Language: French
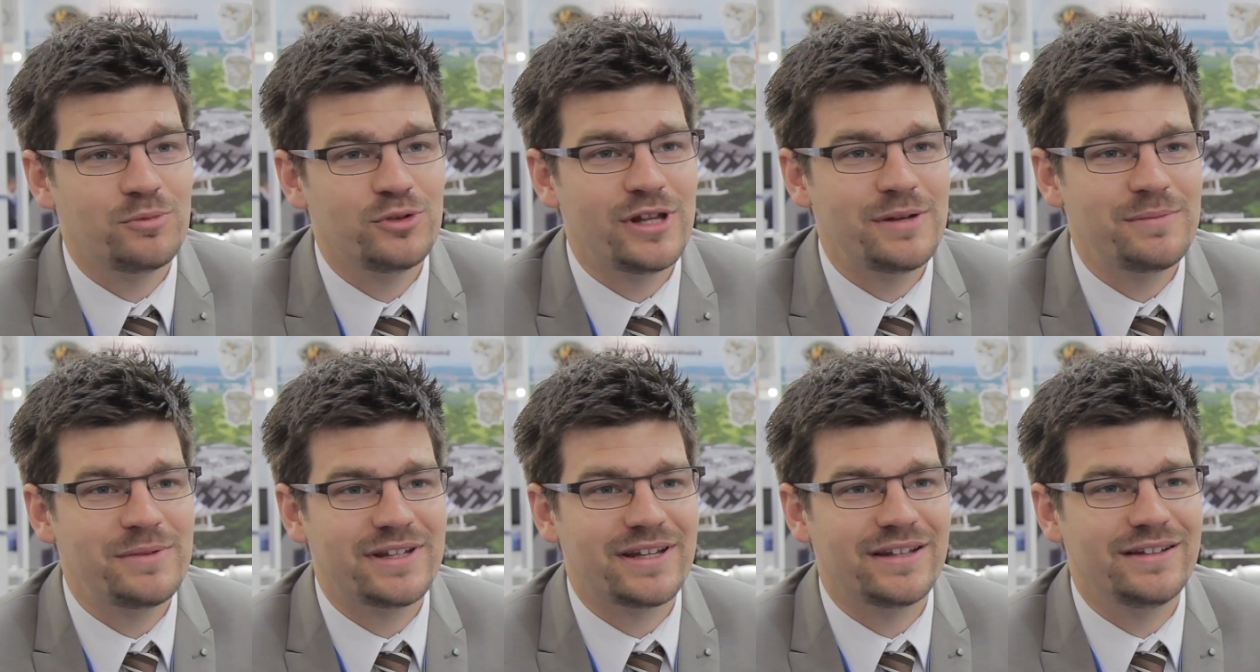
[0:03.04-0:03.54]

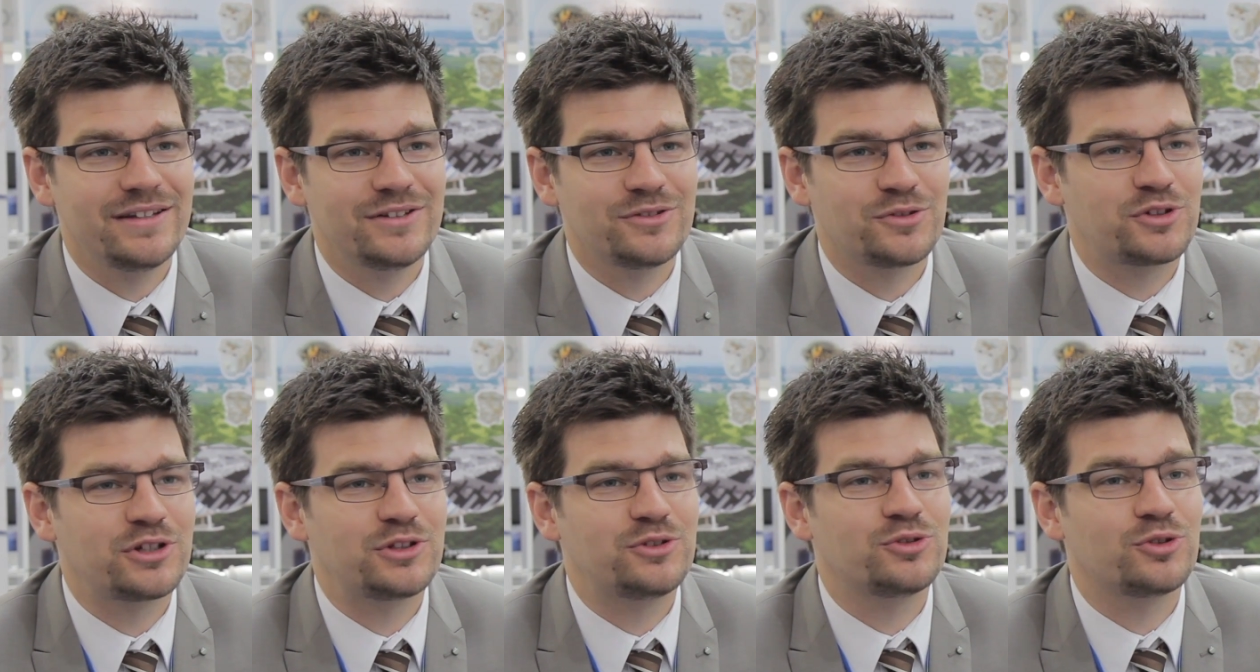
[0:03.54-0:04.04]
Mona Mécanique
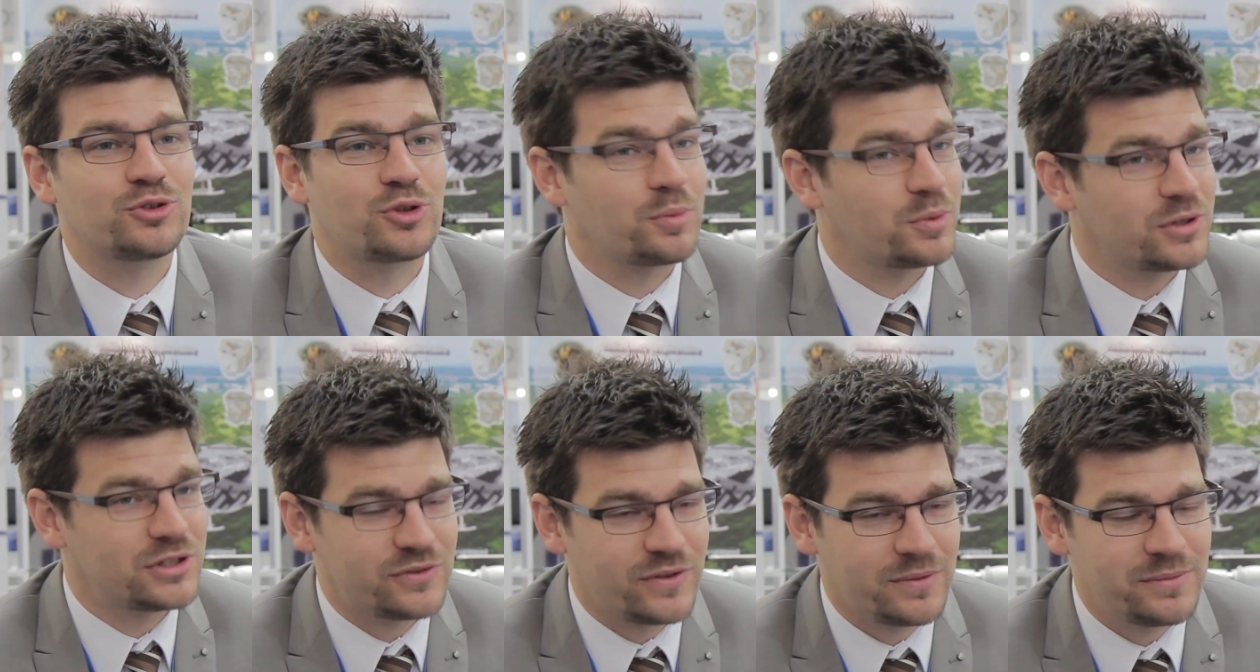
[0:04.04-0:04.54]
donc, est une
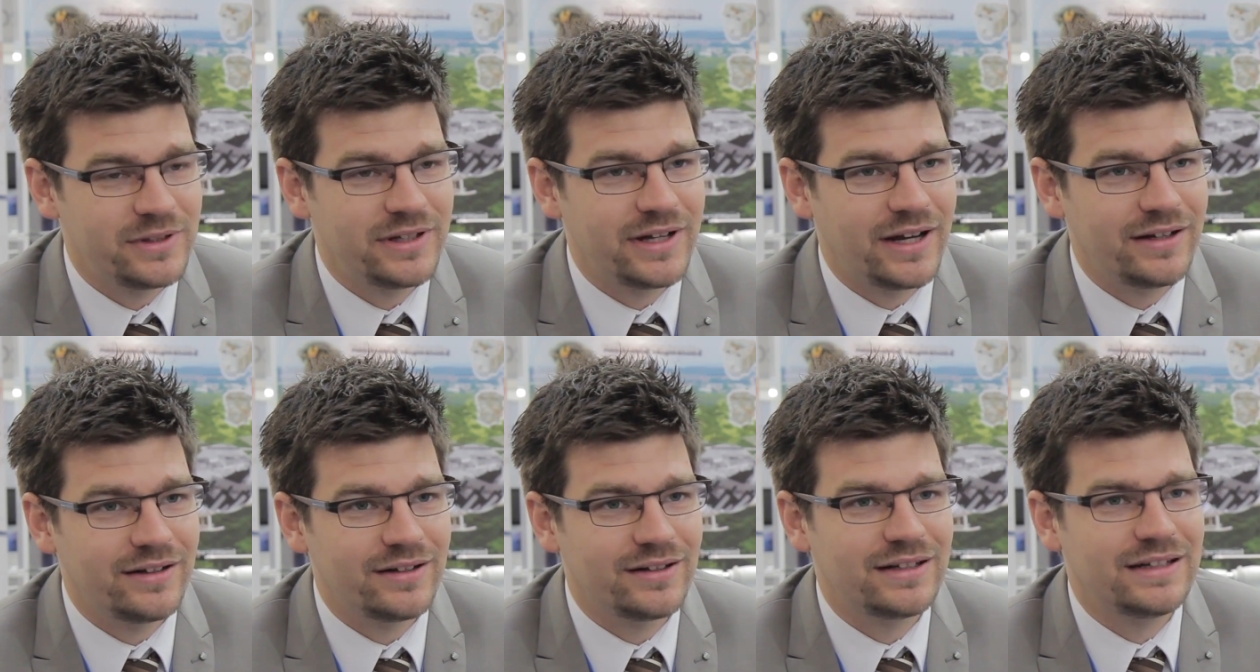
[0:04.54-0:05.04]
entreprise
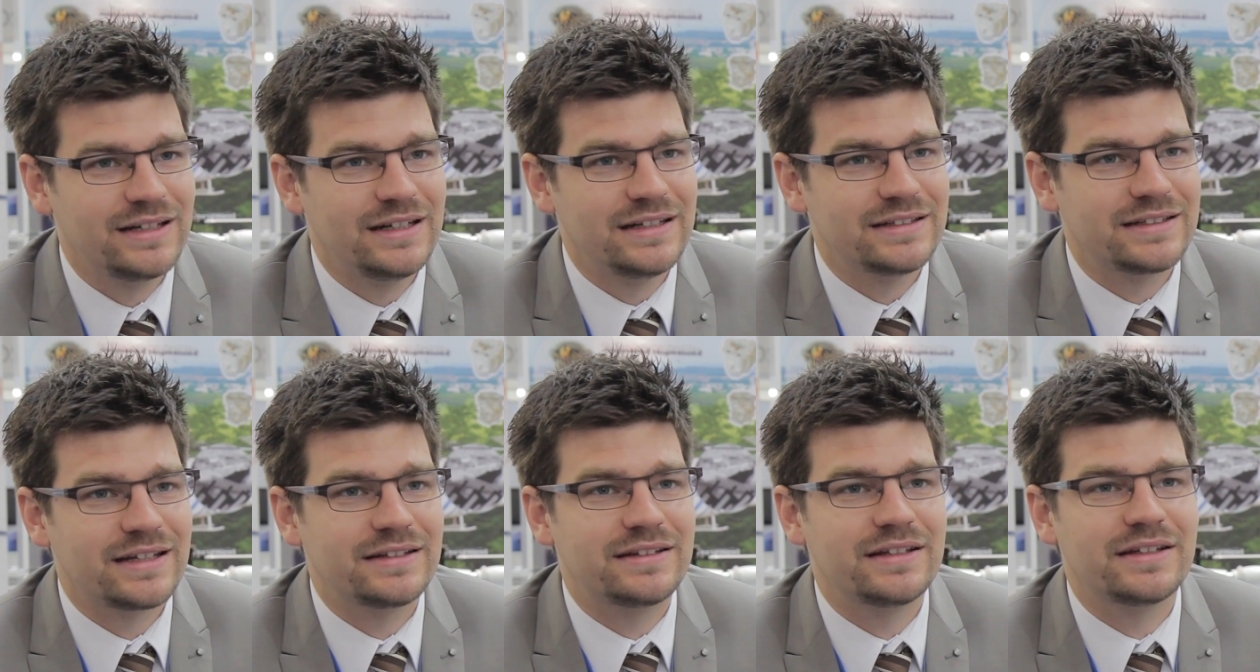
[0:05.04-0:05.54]
familiale
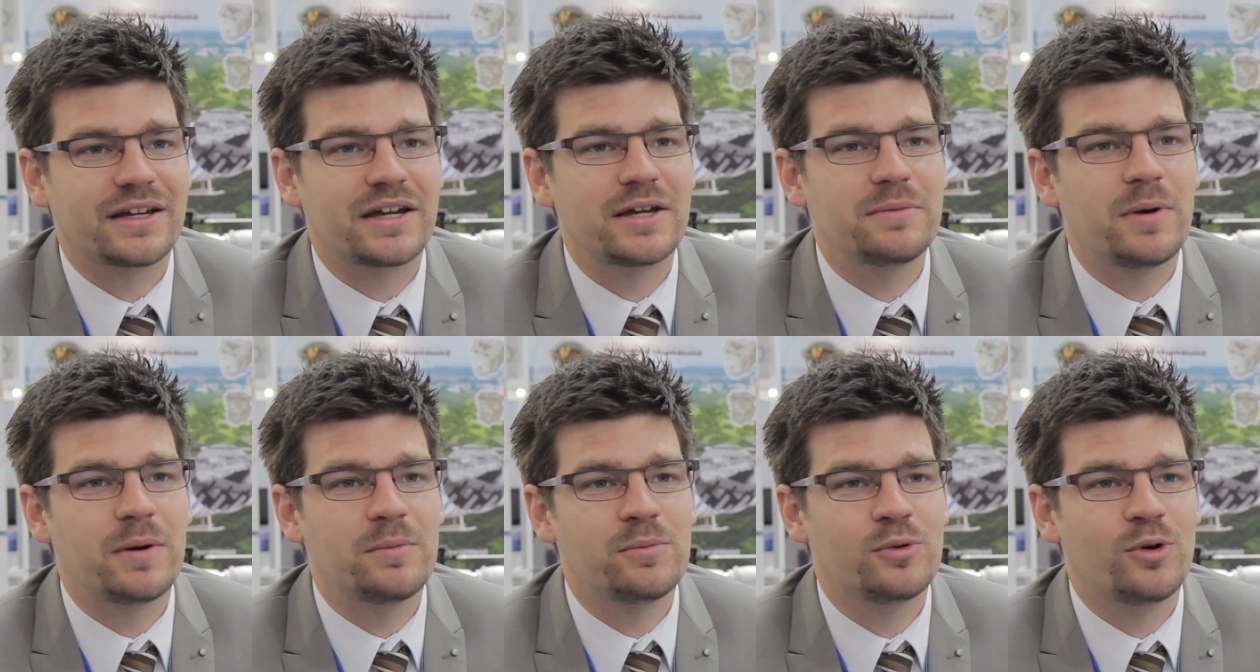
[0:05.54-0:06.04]
qui a été créée
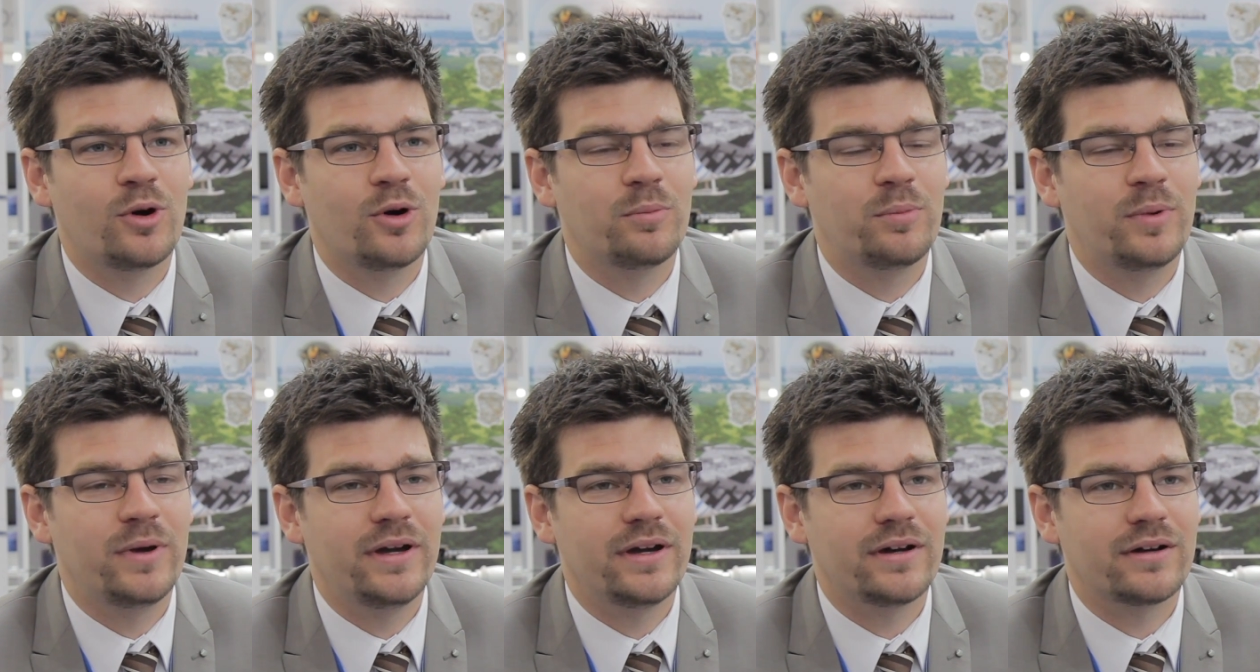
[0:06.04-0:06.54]
par mon
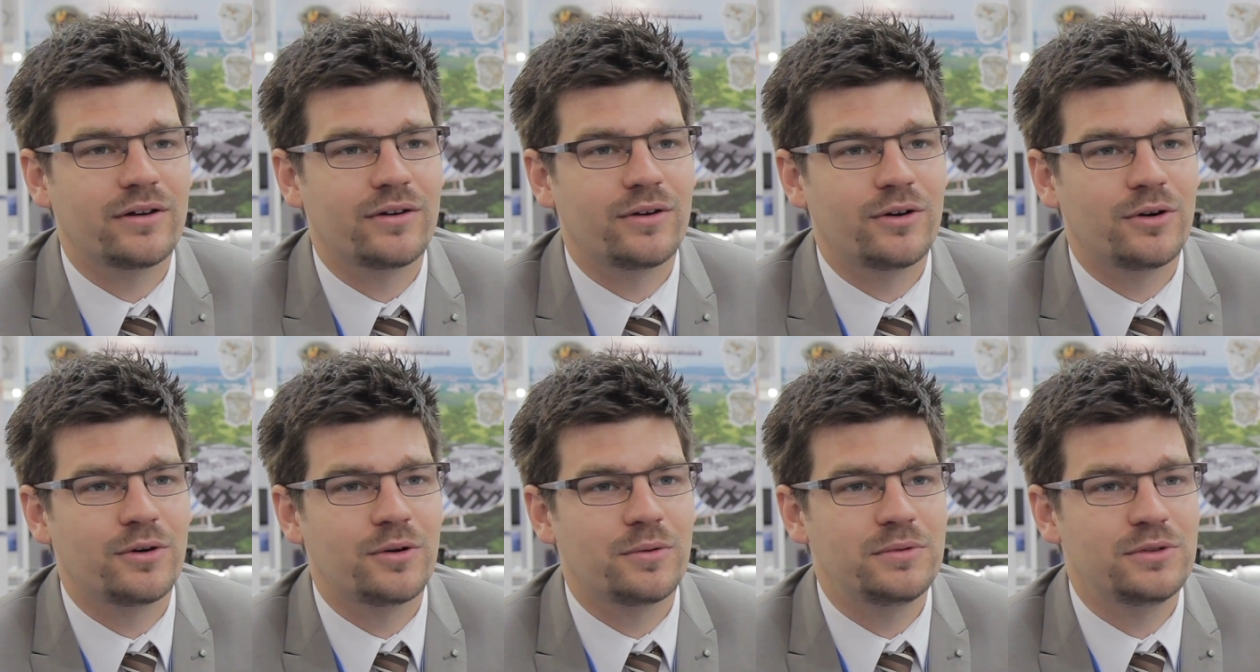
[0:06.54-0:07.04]
grand-père
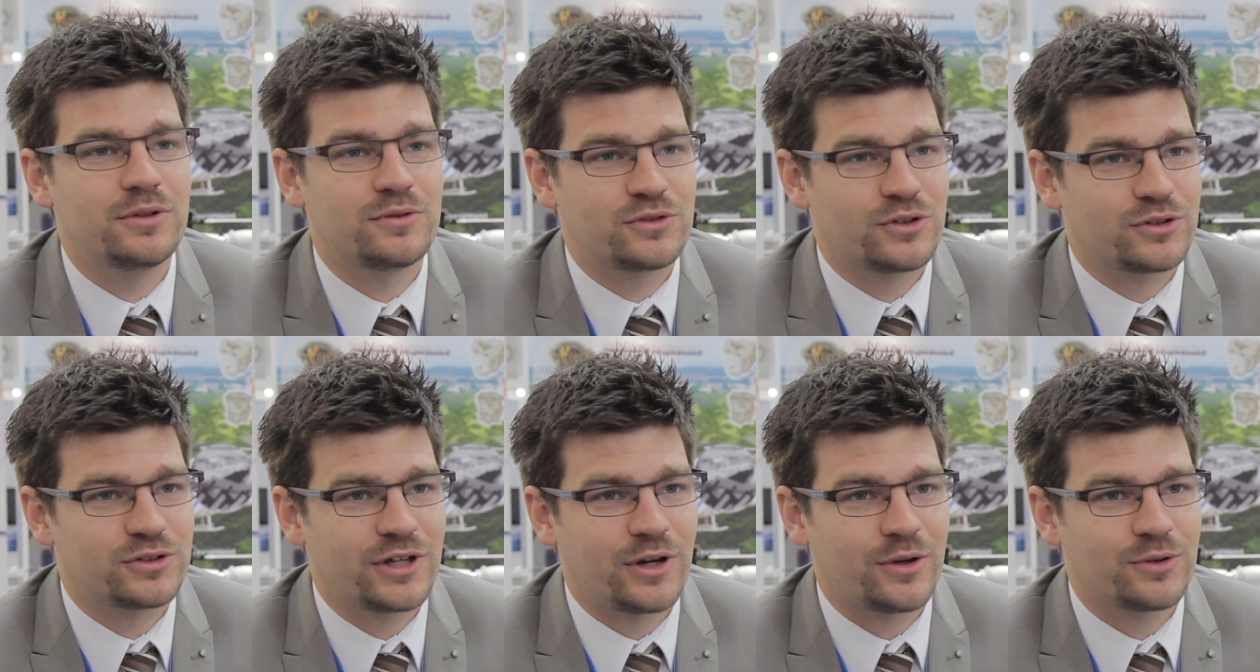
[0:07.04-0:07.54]
en
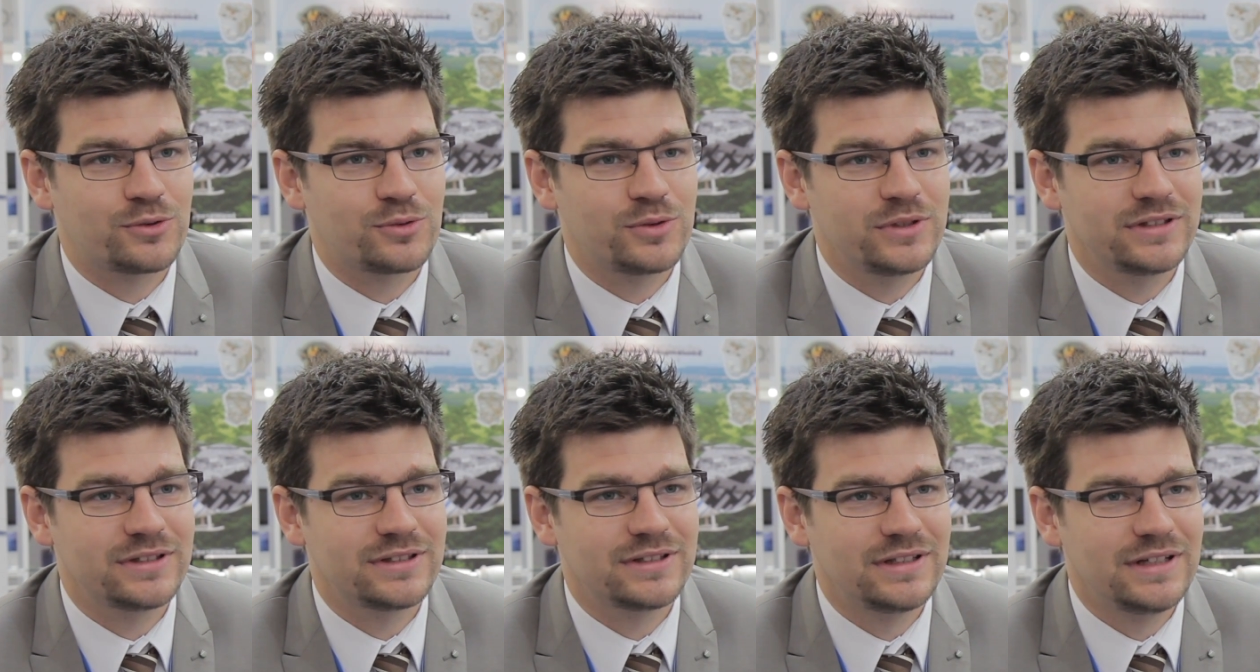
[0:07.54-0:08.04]
1948,